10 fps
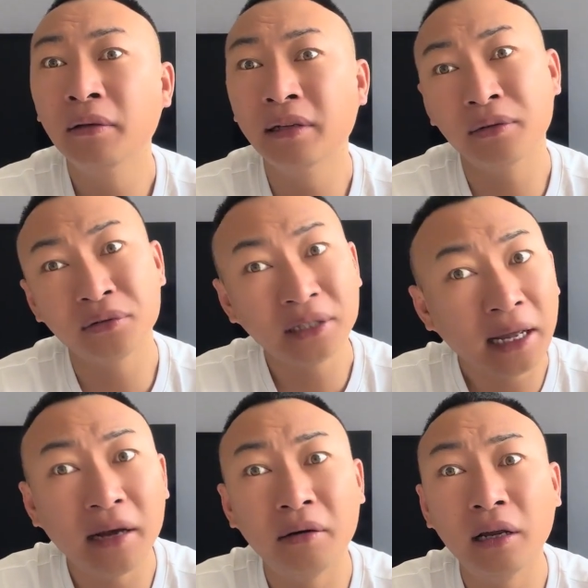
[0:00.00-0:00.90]
那就是
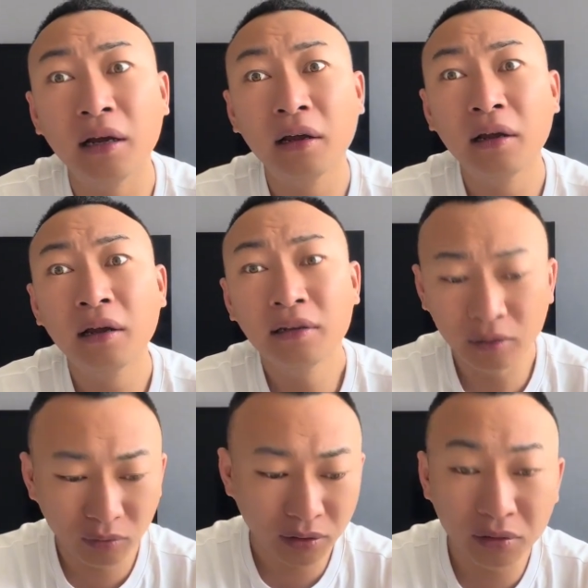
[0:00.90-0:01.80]
太好了，那
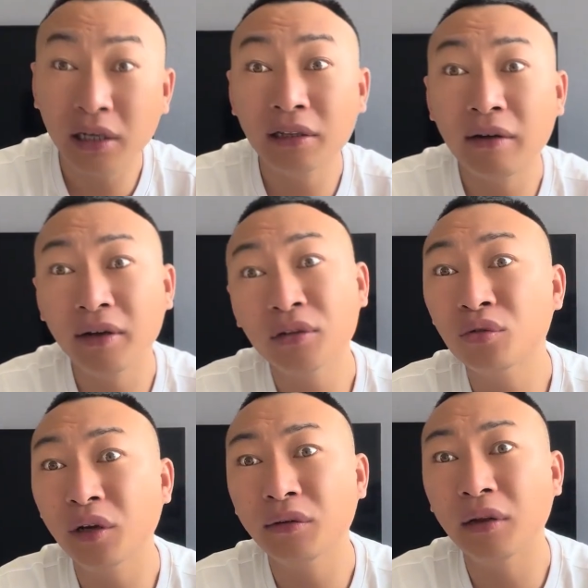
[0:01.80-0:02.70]
我就跟大伟就
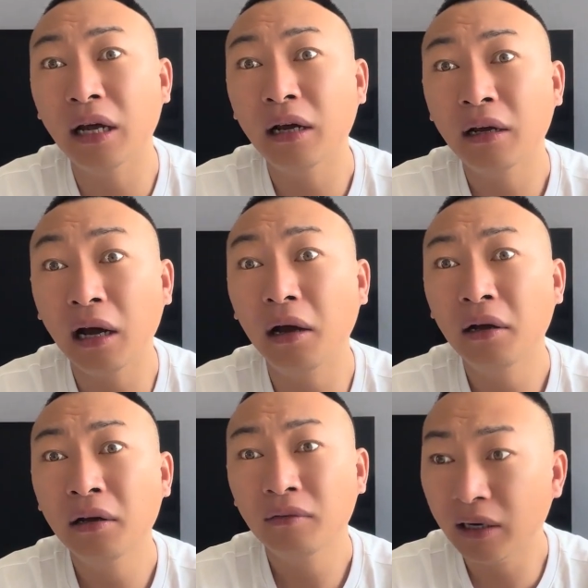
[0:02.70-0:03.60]
说一嘴了啊。